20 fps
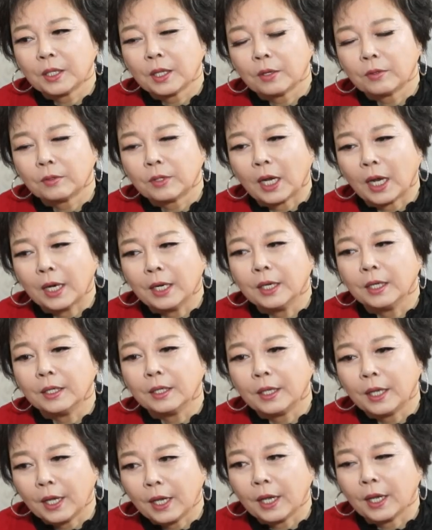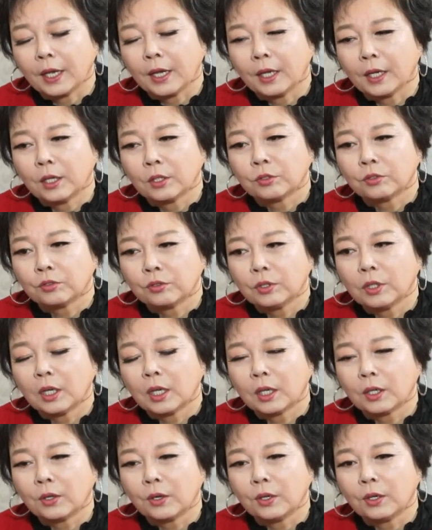되고 났는데
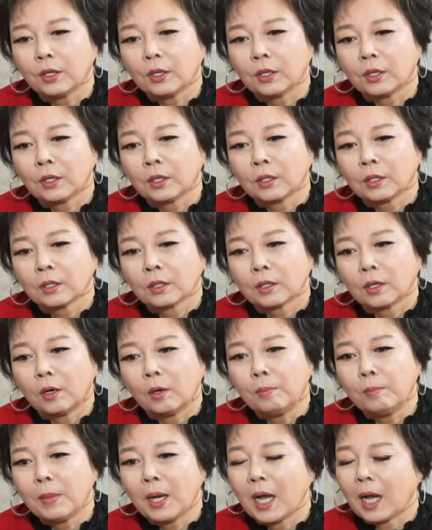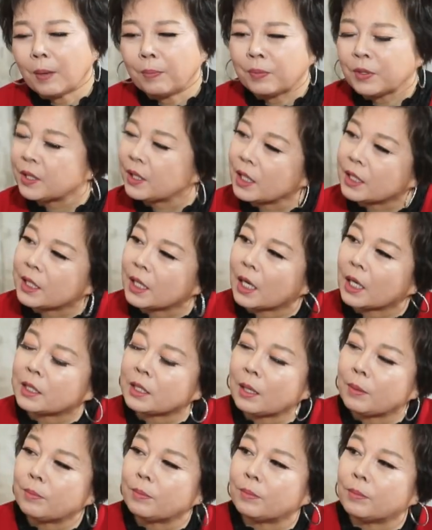중요한 거는 엄마 아플 때 제가
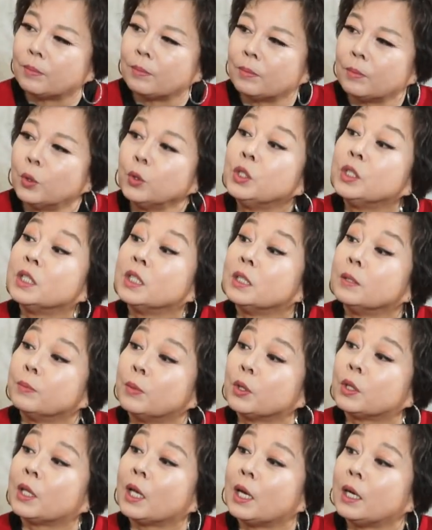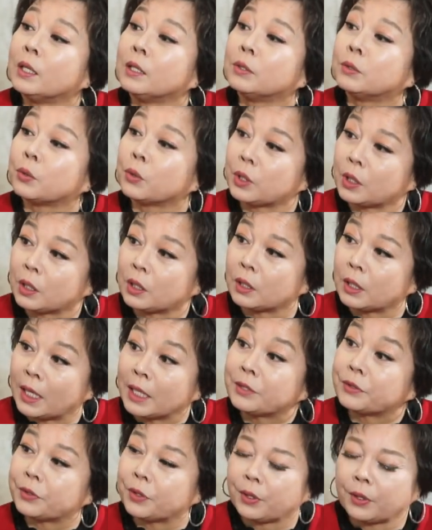참 못할 소리를
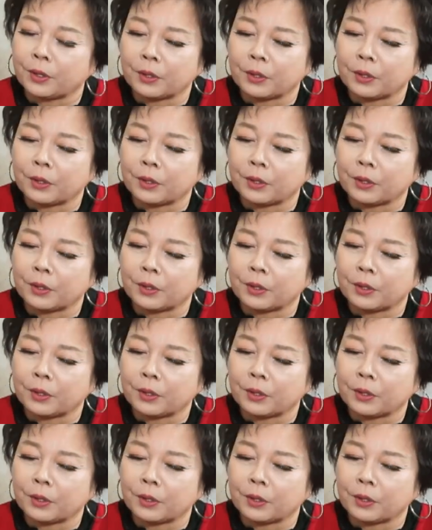했어요.